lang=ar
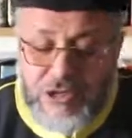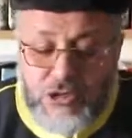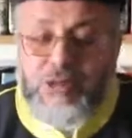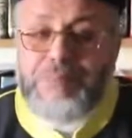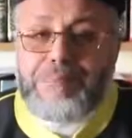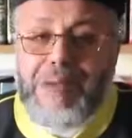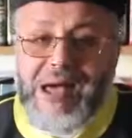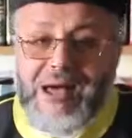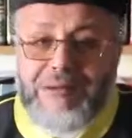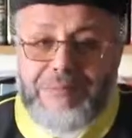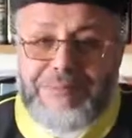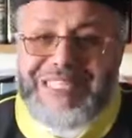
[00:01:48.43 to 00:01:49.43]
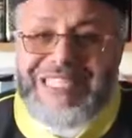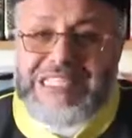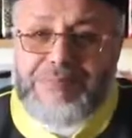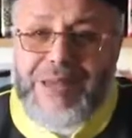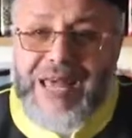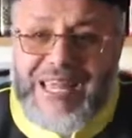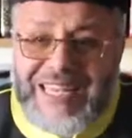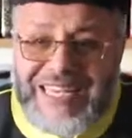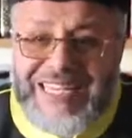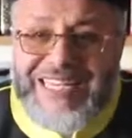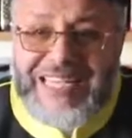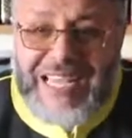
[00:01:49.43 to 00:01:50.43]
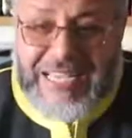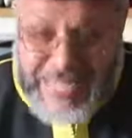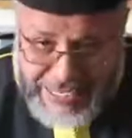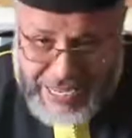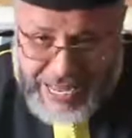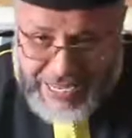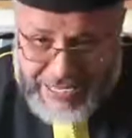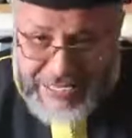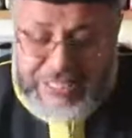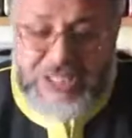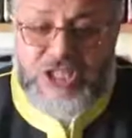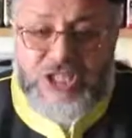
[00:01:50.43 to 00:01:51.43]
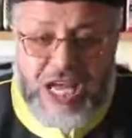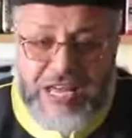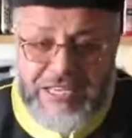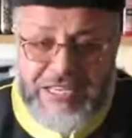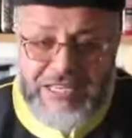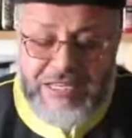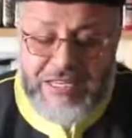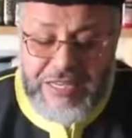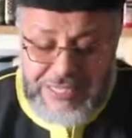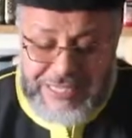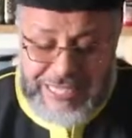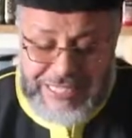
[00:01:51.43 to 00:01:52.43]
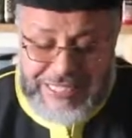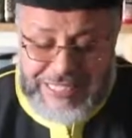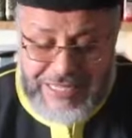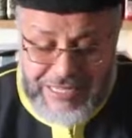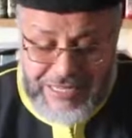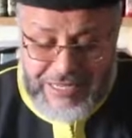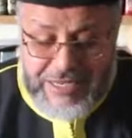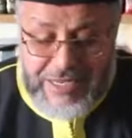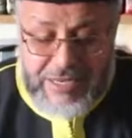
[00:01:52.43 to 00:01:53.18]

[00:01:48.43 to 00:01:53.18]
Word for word: ثم بالنسبه ليا انا اللي شاري تيخصني